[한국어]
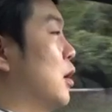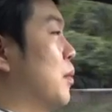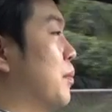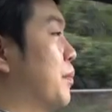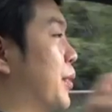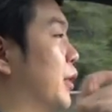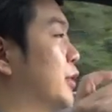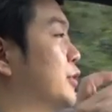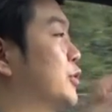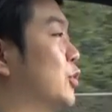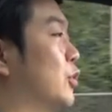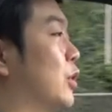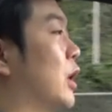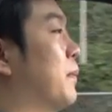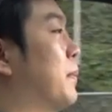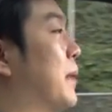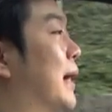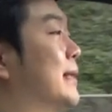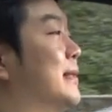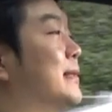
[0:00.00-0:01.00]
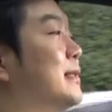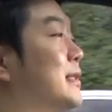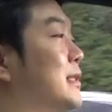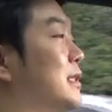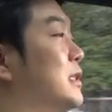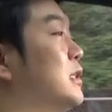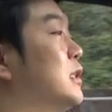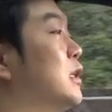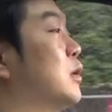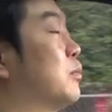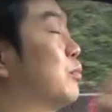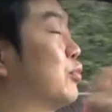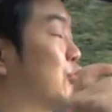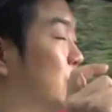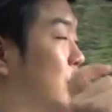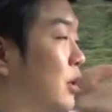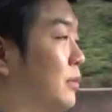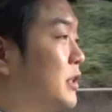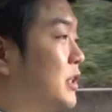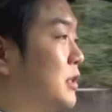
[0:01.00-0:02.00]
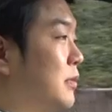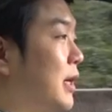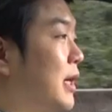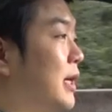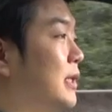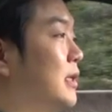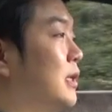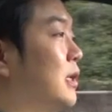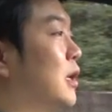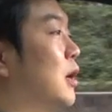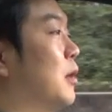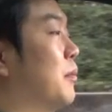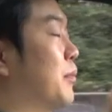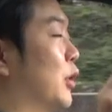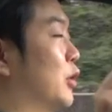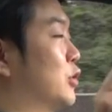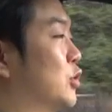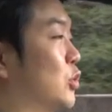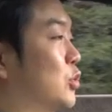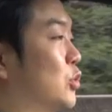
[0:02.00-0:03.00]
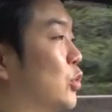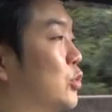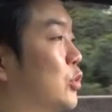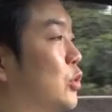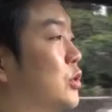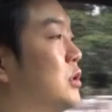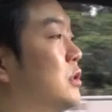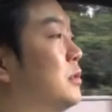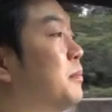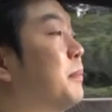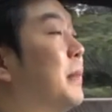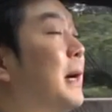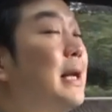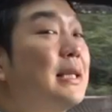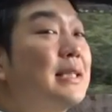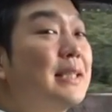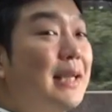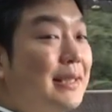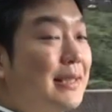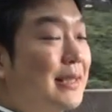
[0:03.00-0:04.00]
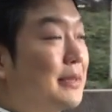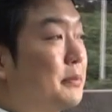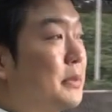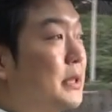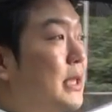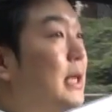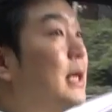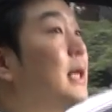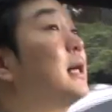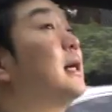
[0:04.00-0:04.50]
변속의 반응은 부드럽지만 변속 속도는 빠르지 않습니다.